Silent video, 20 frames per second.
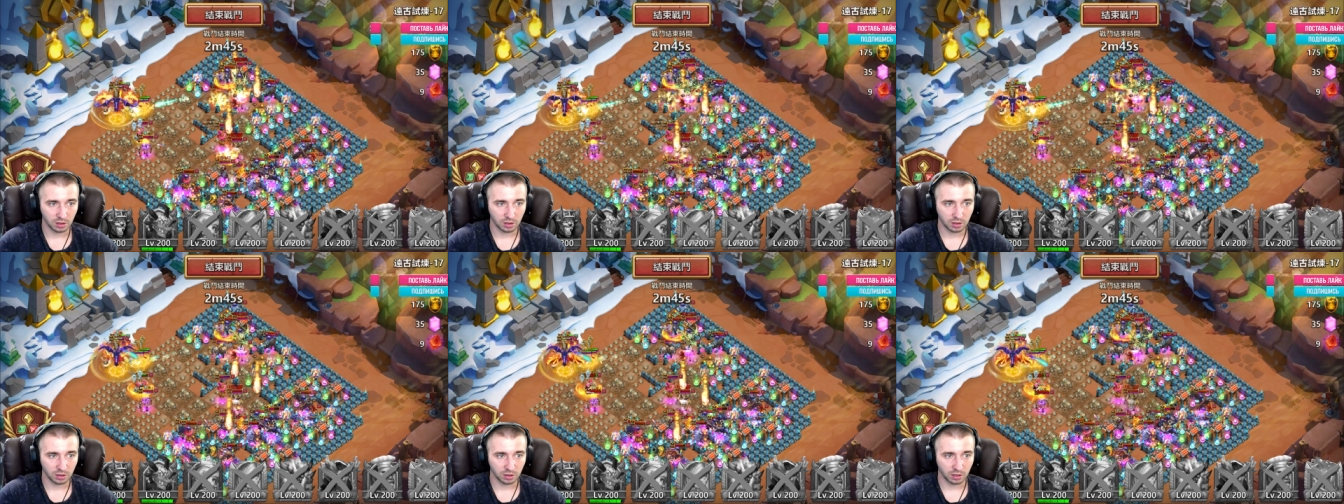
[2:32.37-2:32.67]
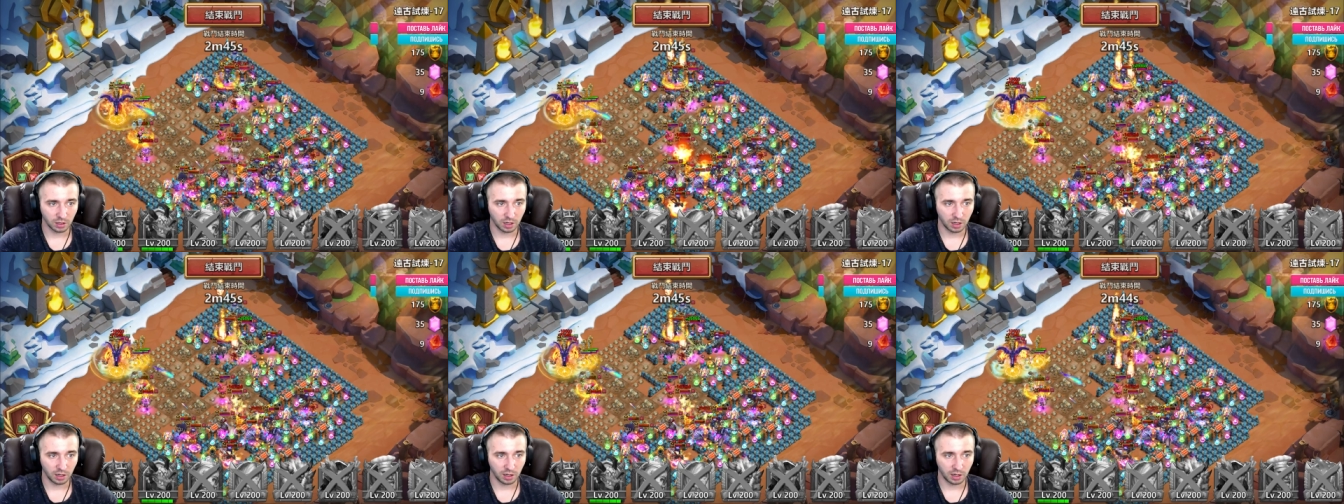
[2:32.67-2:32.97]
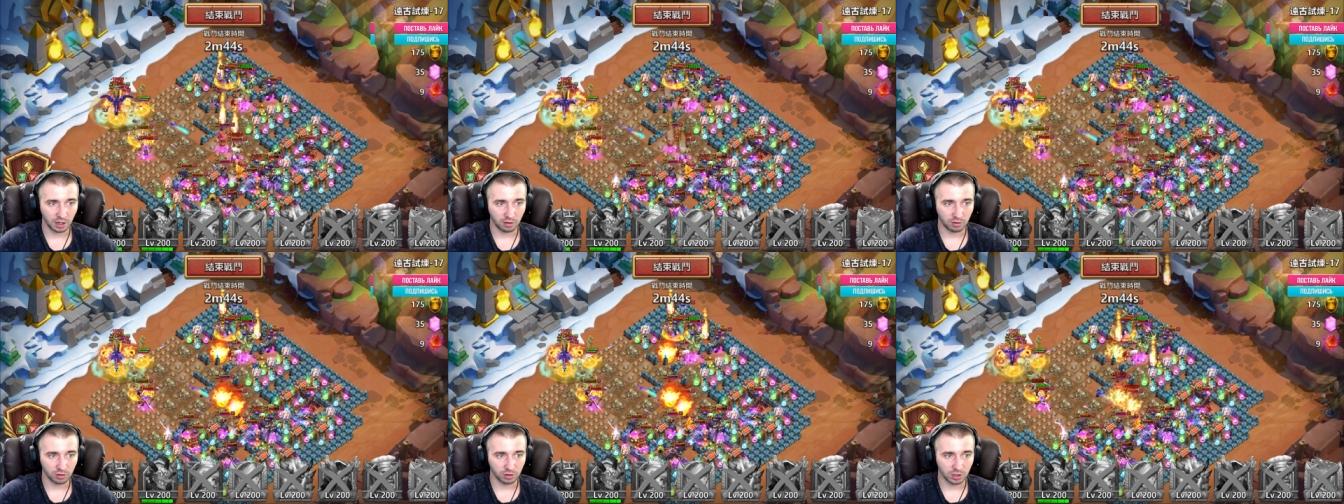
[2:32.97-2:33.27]
На
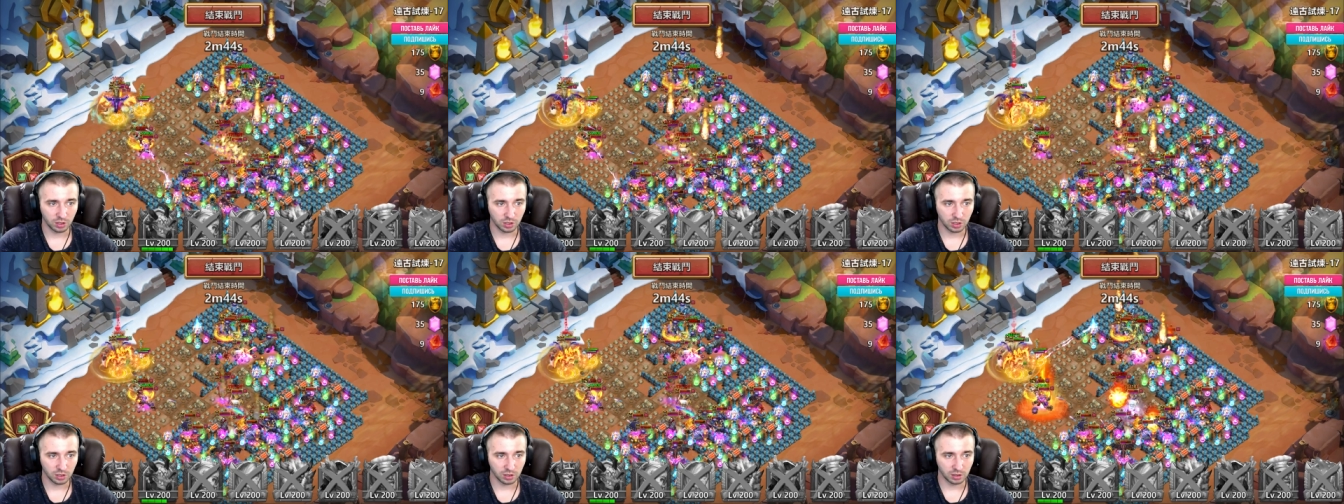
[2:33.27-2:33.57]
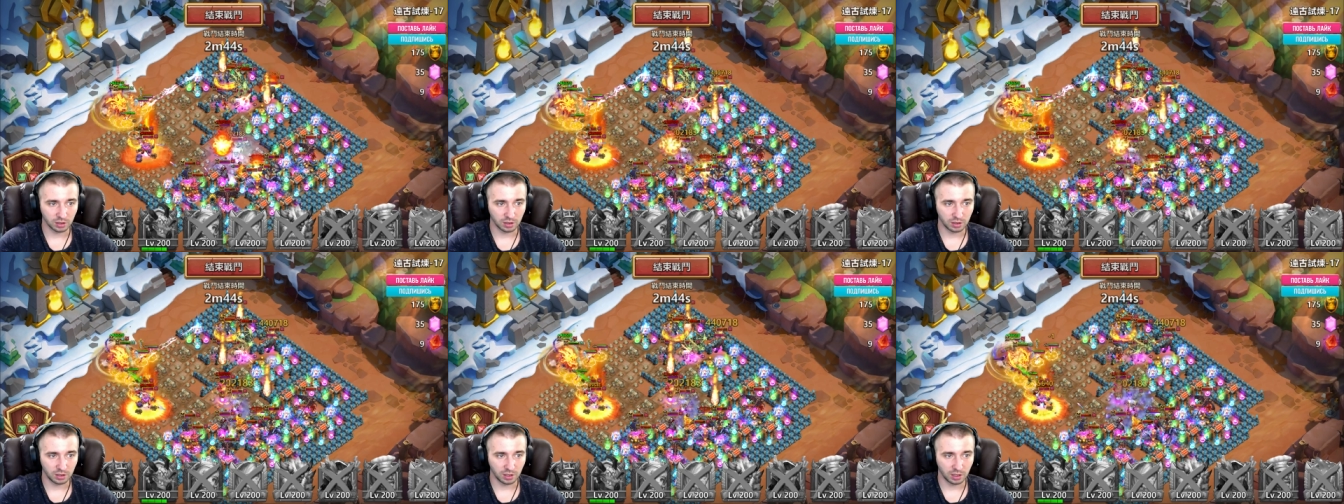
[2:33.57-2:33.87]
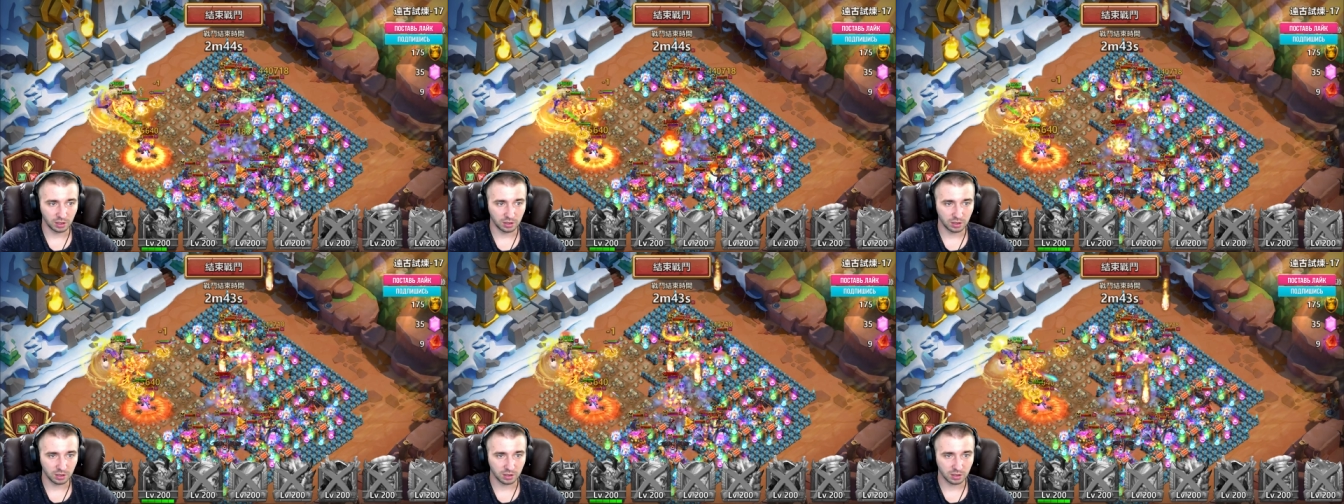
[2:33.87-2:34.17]
халяву даже не
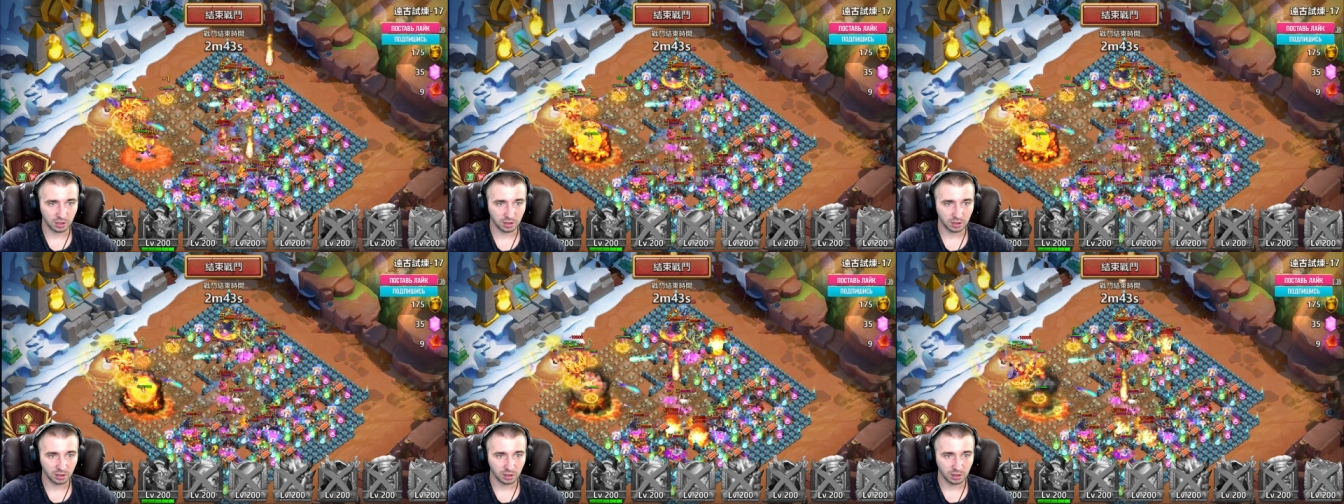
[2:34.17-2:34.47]
надейтесь.